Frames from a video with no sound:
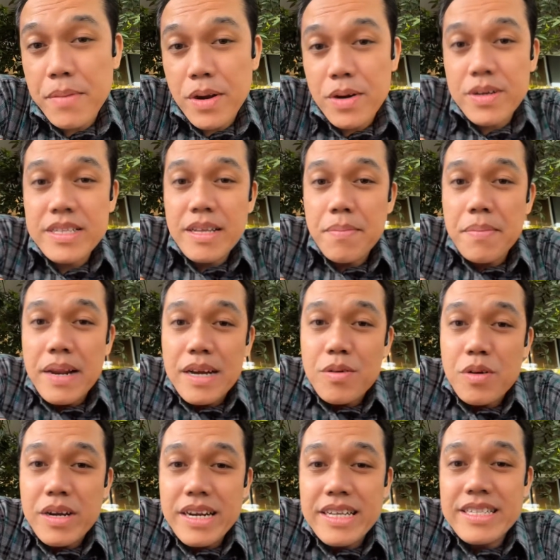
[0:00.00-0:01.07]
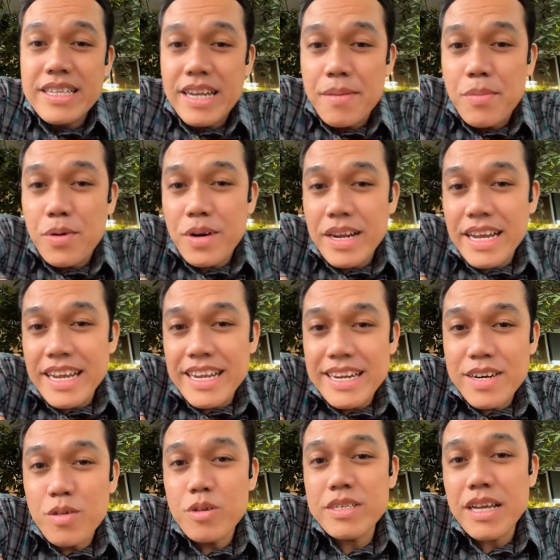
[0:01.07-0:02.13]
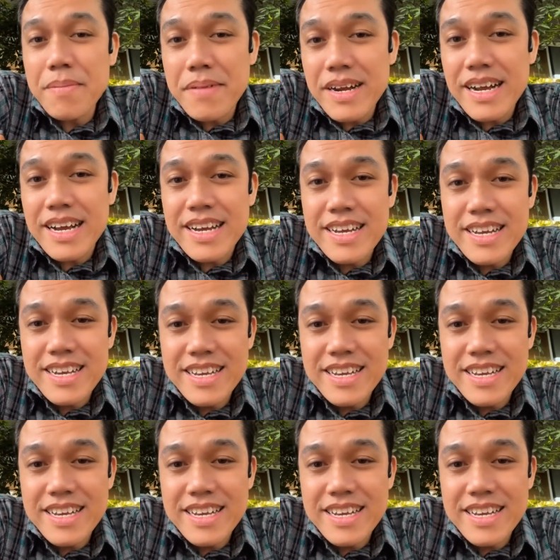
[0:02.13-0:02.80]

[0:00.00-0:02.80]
Kalau kita melakukan yang tidak boleh, dosa apa enggak?